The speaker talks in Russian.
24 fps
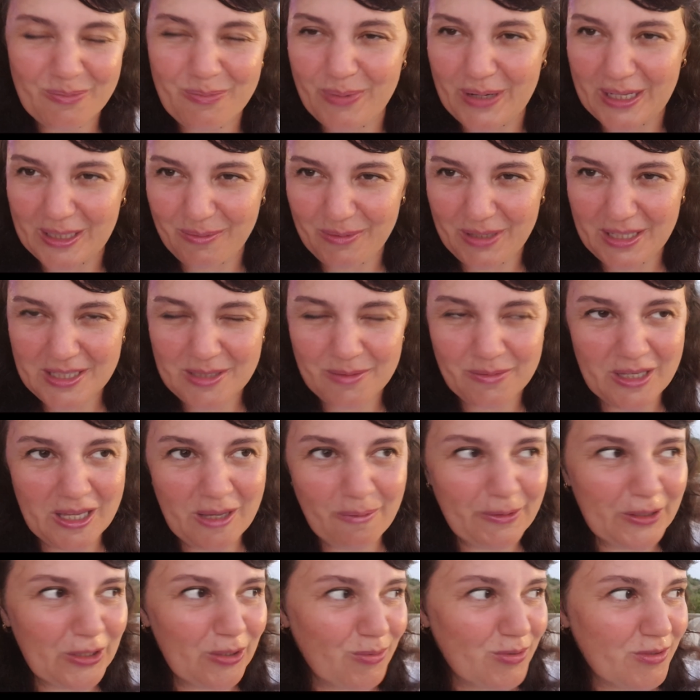поотметим и
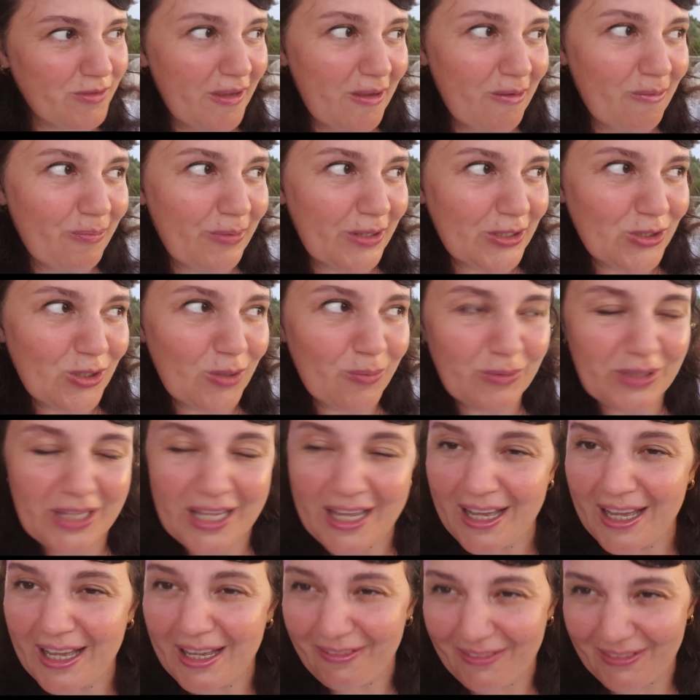потом с вами пойдем
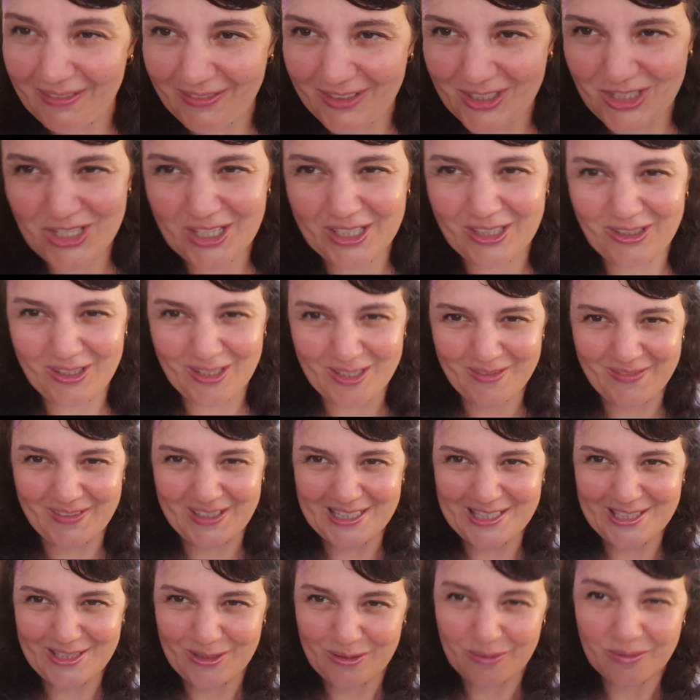на вечернюю
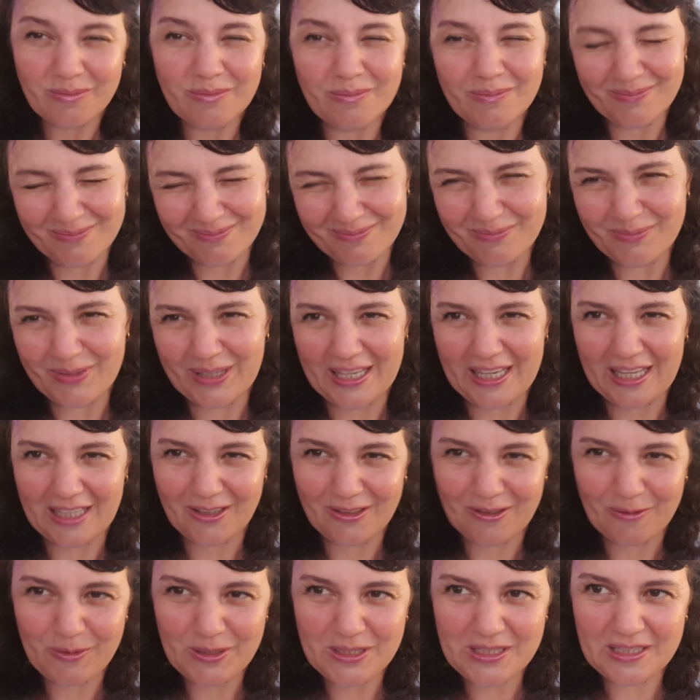анимацию.
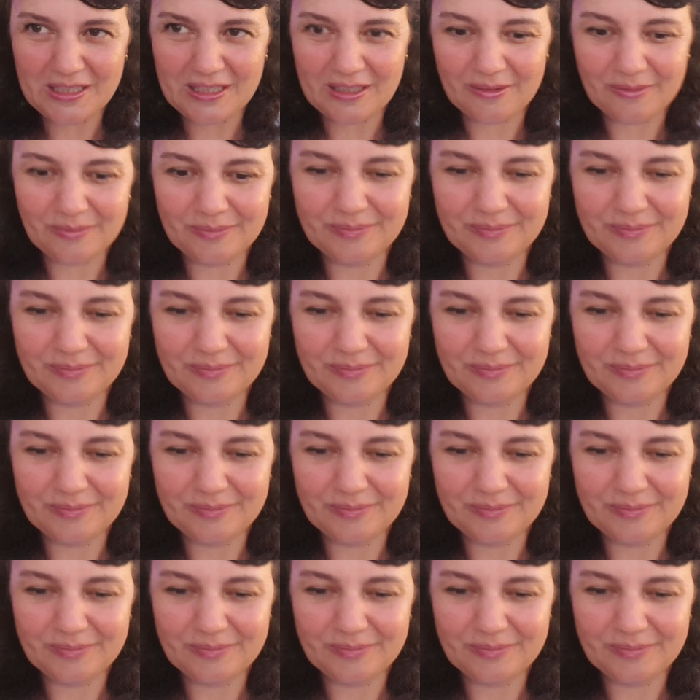Приятного аппетита!